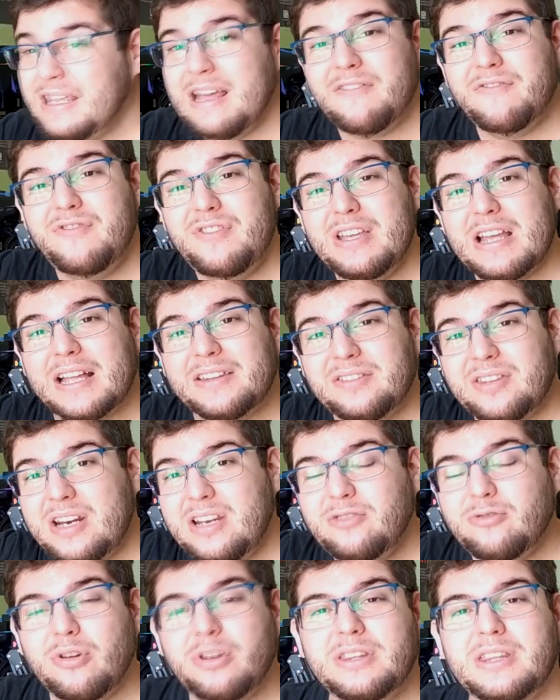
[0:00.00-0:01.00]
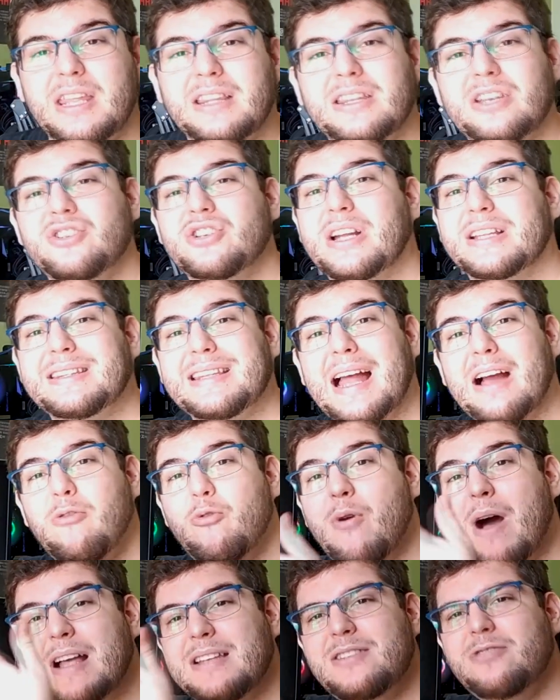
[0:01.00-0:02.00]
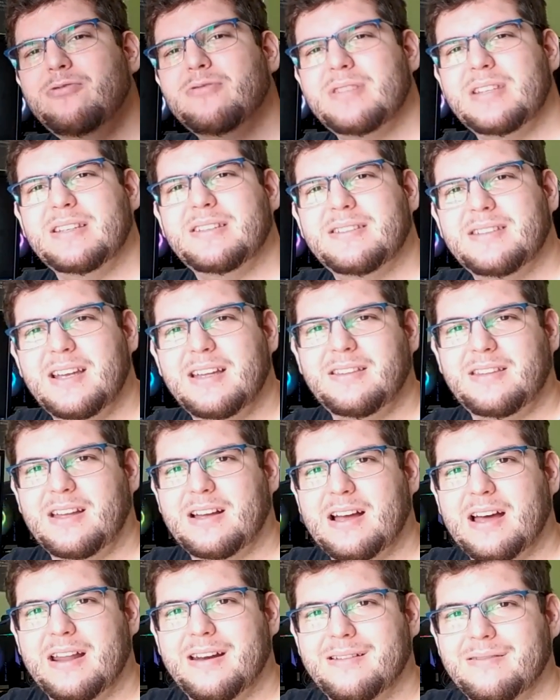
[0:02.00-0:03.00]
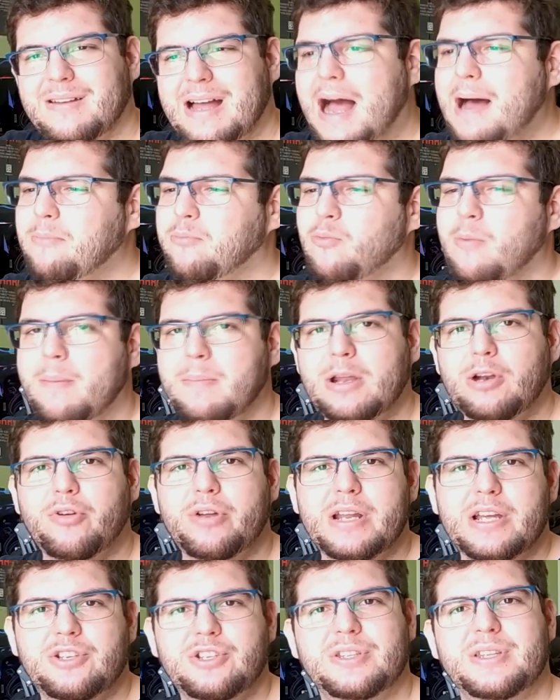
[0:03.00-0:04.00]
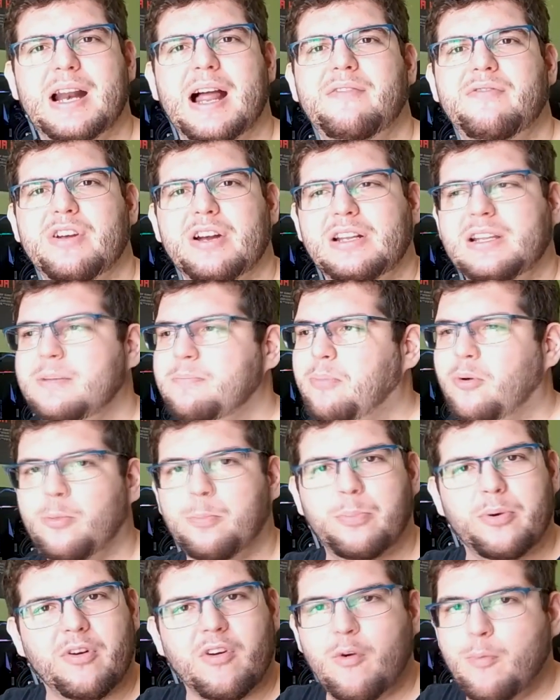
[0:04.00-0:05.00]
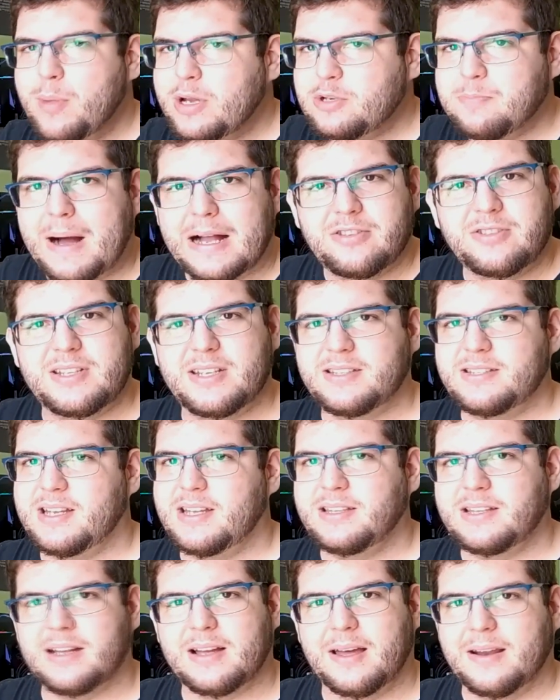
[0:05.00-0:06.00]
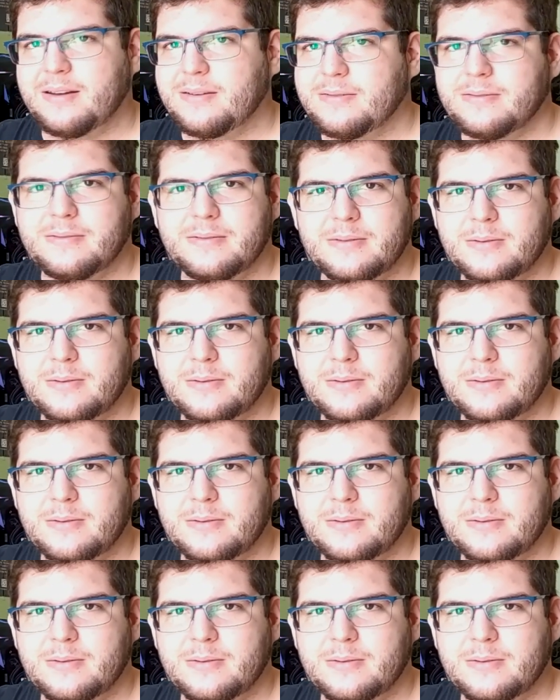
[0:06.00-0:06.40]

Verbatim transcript: E a, a 3080 já tá quase no 60, cara. Ah, com uma melhoria de driver ali, pô, provavelmente bate 60, cara.